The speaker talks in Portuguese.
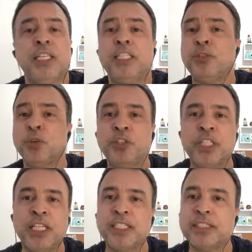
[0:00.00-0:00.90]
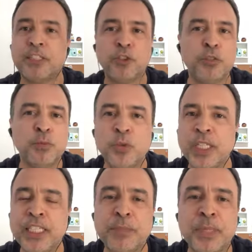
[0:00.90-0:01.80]
E hoje ainda está todo mundo
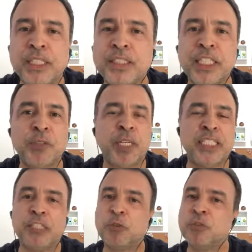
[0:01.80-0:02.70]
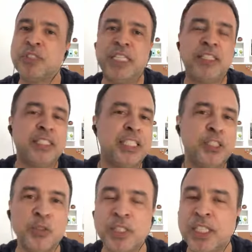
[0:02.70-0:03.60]
aí de plantão, ainda
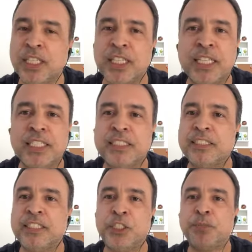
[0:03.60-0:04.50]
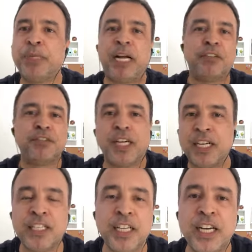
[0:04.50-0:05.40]
tentando é,
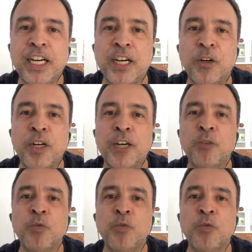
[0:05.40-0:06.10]
desbravar a, a,